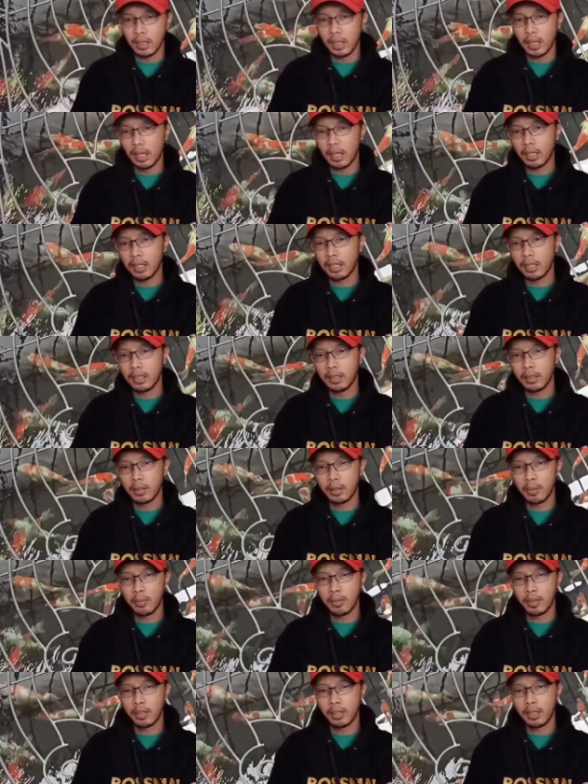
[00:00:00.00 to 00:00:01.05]
ada
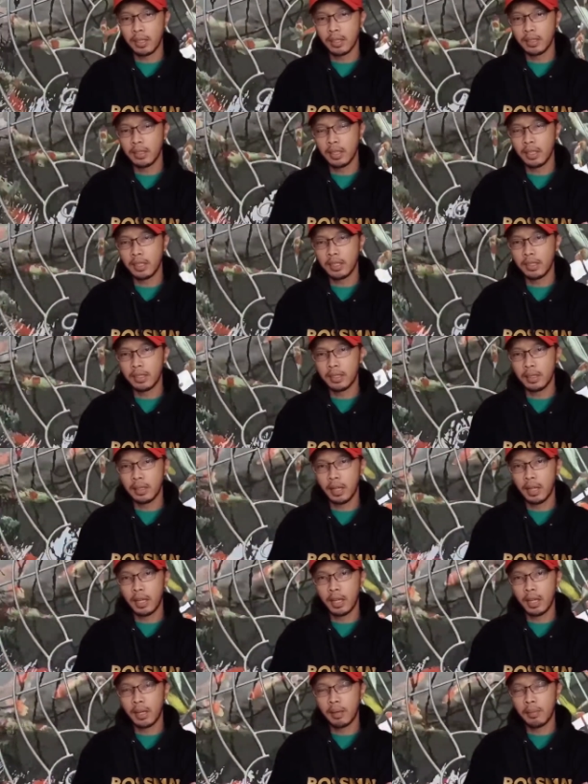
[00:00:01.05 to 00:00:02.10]
makan eh, ya, eh,